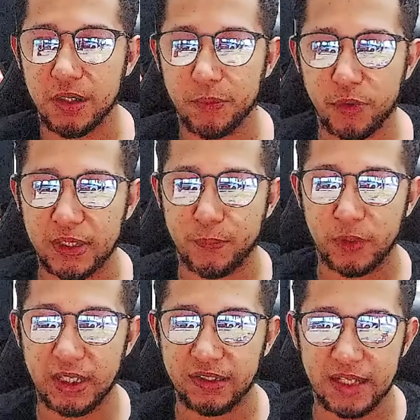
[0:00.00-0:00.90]
Por quê?
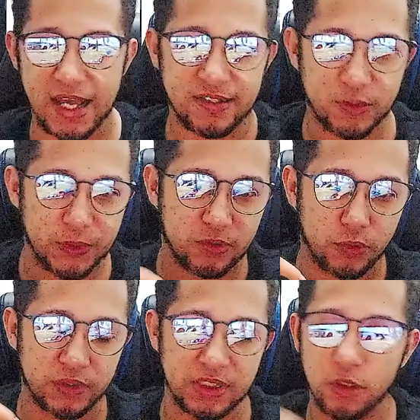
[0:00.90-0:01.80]
Porque essas
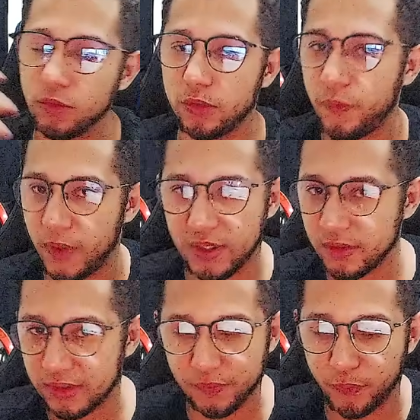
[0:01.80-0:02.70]
pessoas, eu não tô
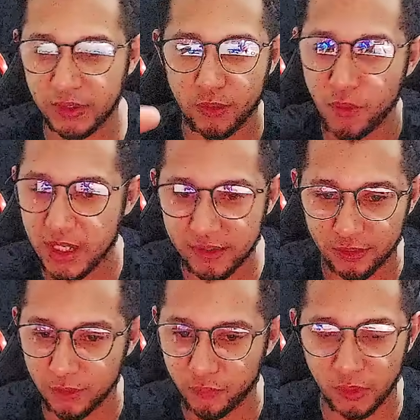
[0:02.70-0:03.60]
falando que foi nenhum hater
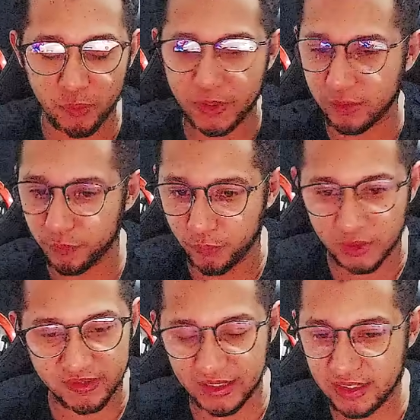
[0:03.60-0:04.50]
não que falou, porque não foi.
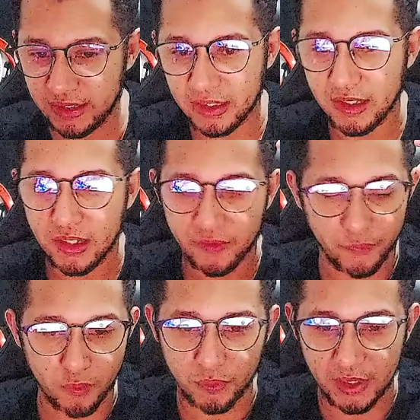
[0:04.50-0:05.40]
Isso aí
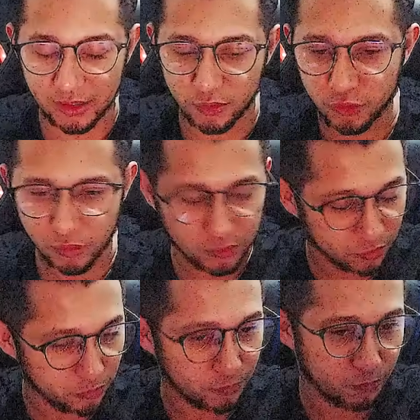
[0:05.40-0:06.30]
foi um criador de
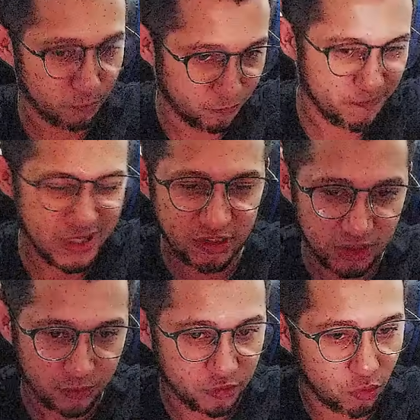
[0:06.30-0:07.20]
conteúdo
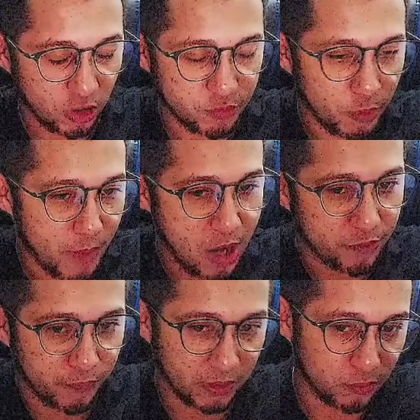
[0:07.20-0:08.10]
mediano de código Mobile
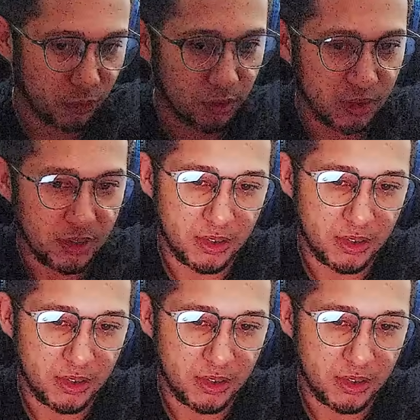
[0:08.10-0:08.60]
que falou.